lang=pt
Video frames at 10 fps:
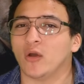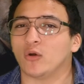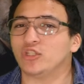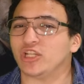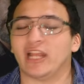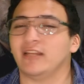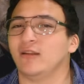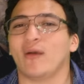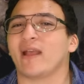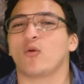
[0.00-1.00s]
onde ele
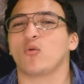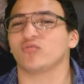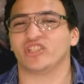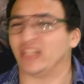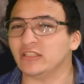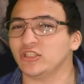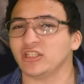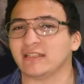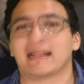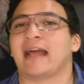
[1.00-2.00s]
não é constante
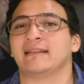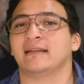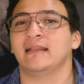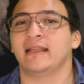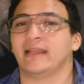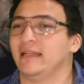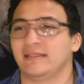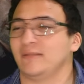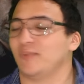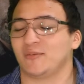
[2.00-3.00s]
em nada, ele
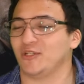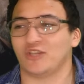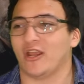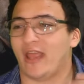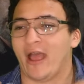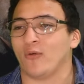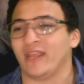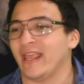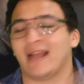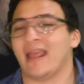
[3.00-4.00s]
simplesmente é
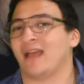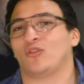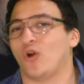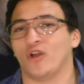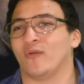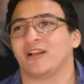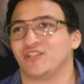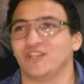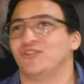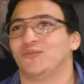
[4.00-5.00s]
alguém aleatório, um
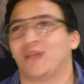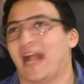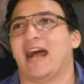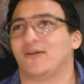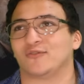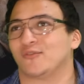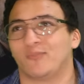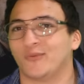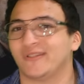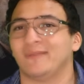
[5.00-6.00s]
agente do caos,
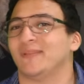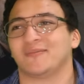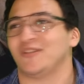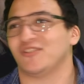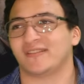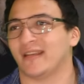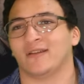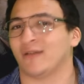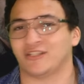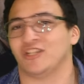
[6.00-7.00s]
por simplesmente ser
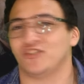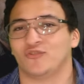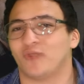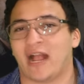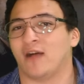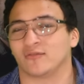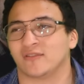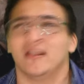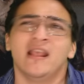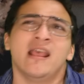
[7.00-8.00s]
um agente do
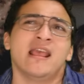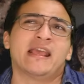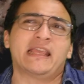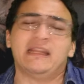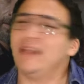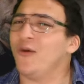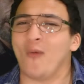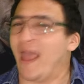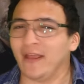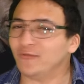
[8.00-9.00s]
caos. Que não
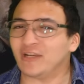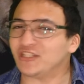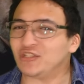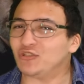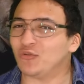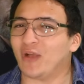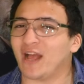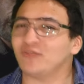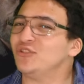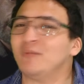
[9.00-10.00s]
é um agente do
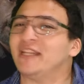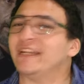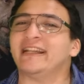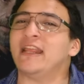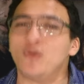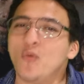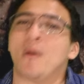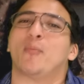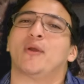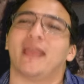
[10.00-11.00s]
caos de maneira
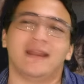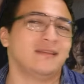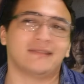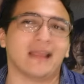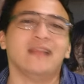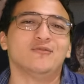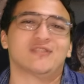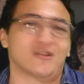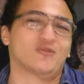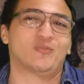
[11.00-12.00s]
nenhuma, porque ele tem os
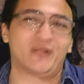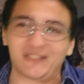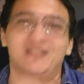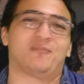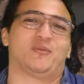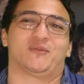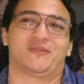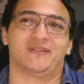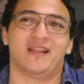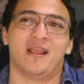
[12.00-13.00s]
seus
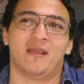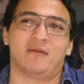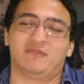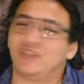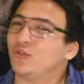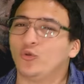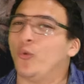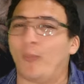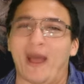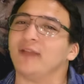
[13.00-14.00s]
princípios.
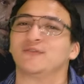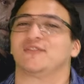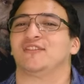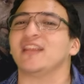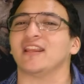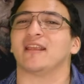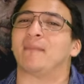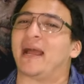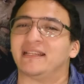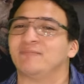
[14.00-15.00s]
Disturpados, sim,
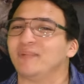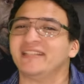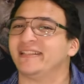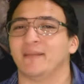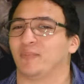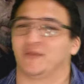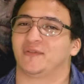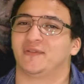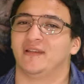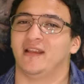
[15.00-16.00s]
mas
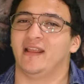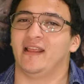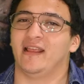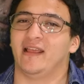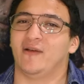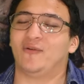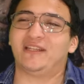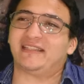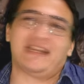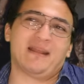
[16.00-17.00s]
princípios. O
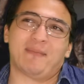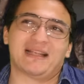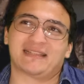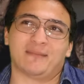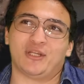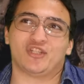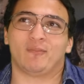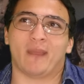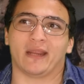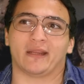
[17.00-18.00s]
que seria basicamente,
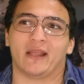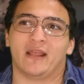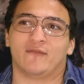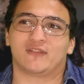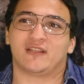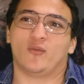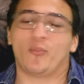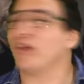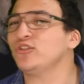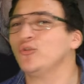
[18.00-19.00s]
bem, você não
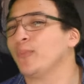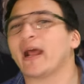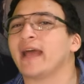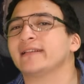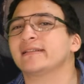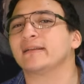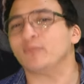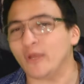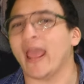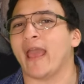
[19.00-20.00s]
pode estuprar essa
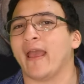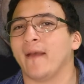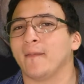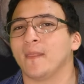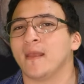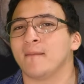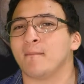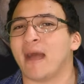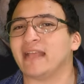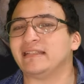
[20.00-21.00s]
mulher,
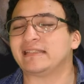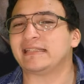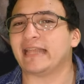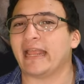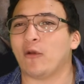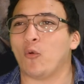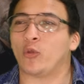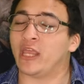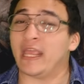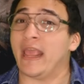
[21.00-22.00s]
mas o
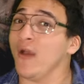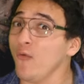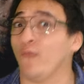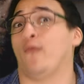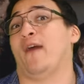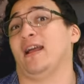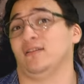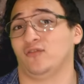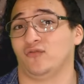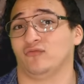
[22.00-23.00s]
que eu
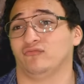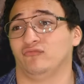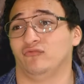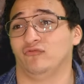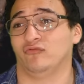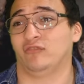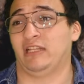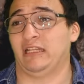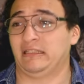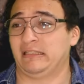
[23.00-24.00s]
faço, que